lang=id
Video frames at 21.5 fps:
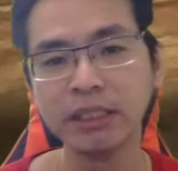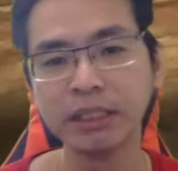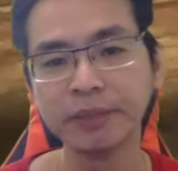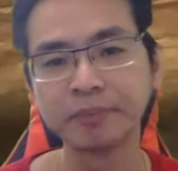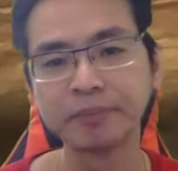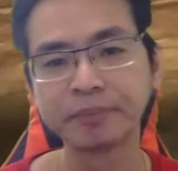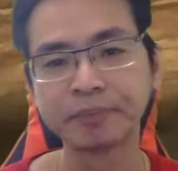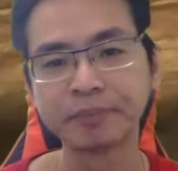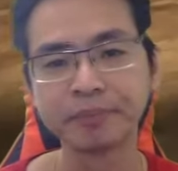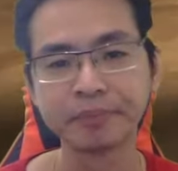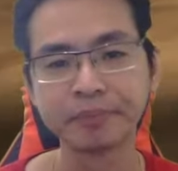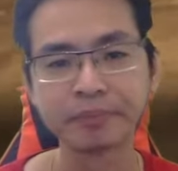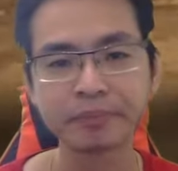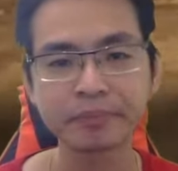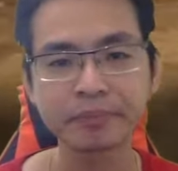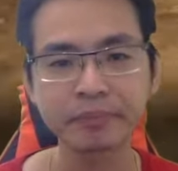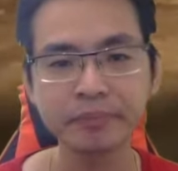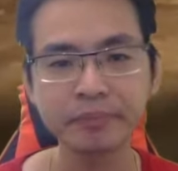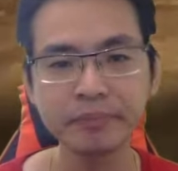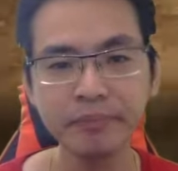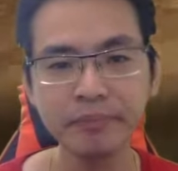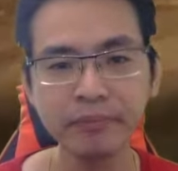Ya,
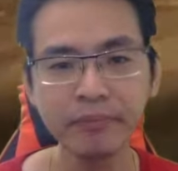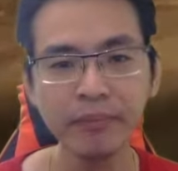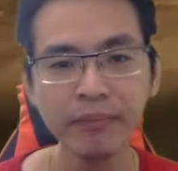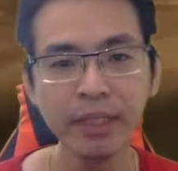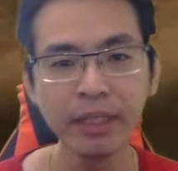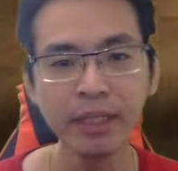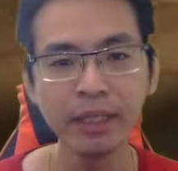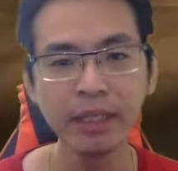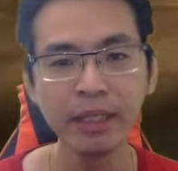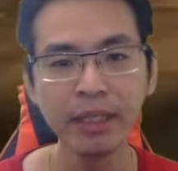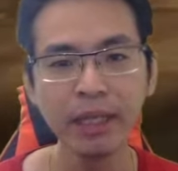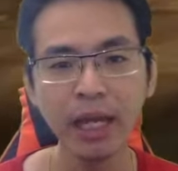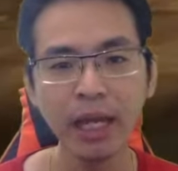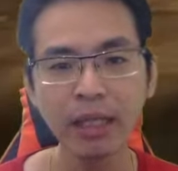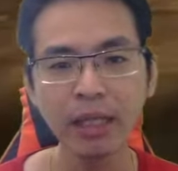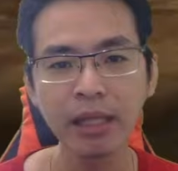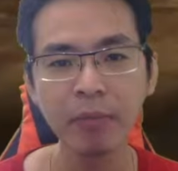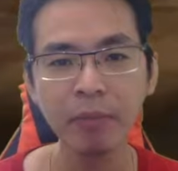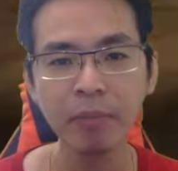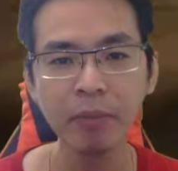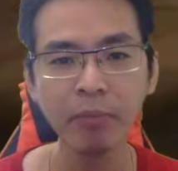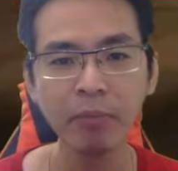Ya,
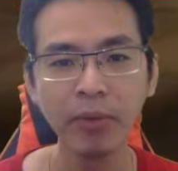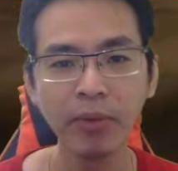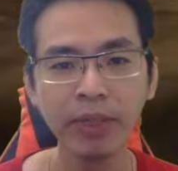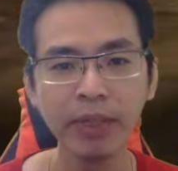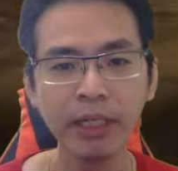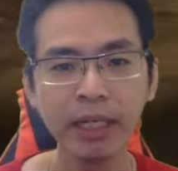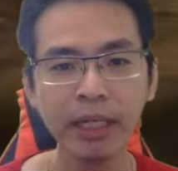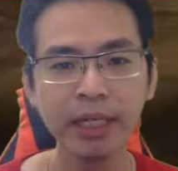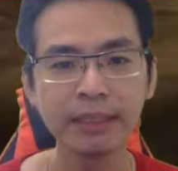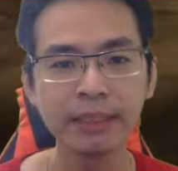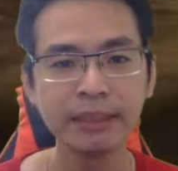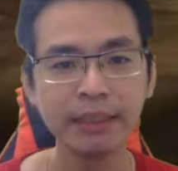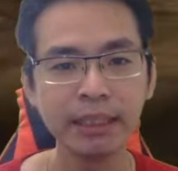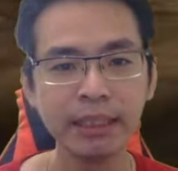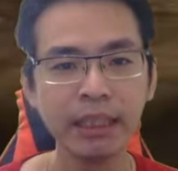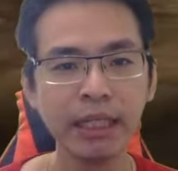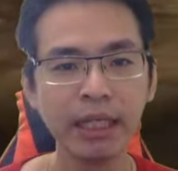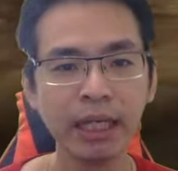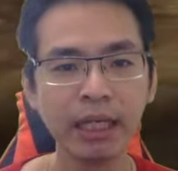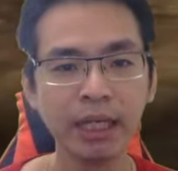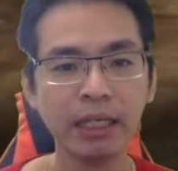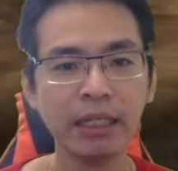tapi poinnya kecil
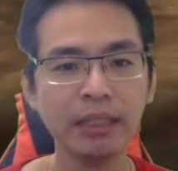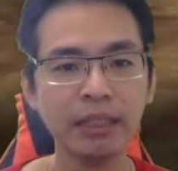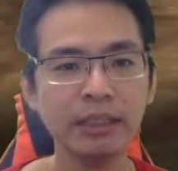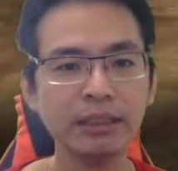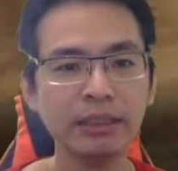ya di